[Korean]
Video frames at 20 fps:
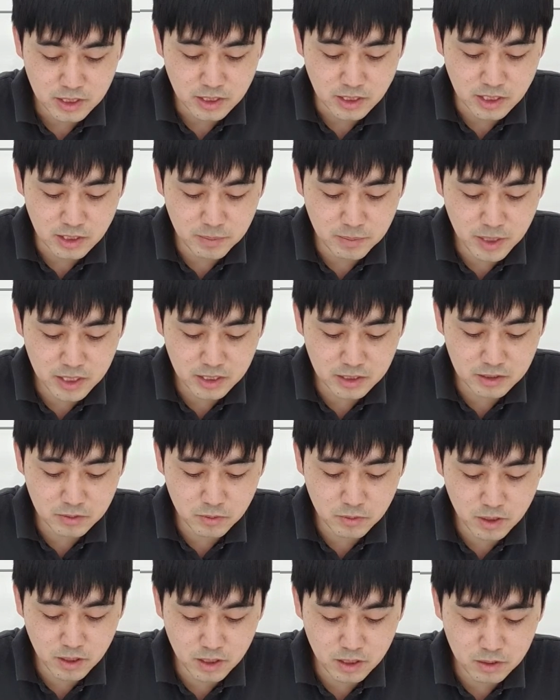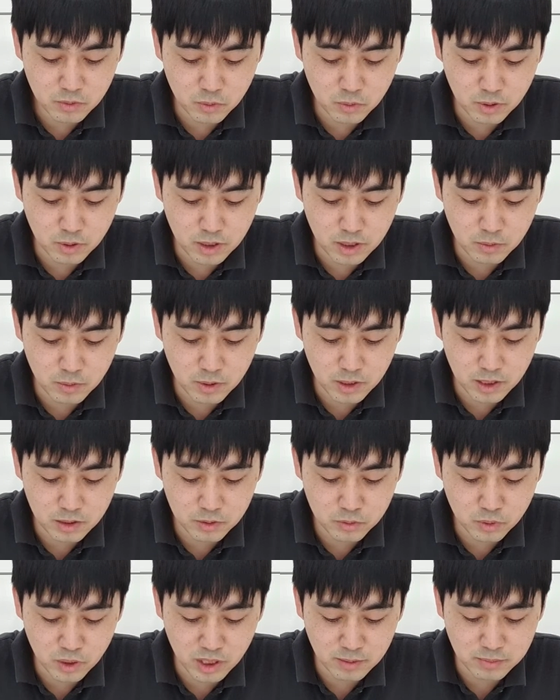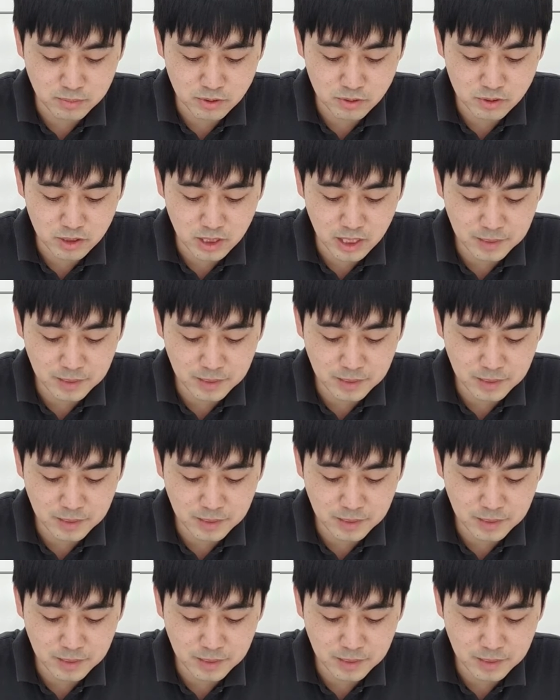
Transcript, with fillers: 이방인과 고아와 과부를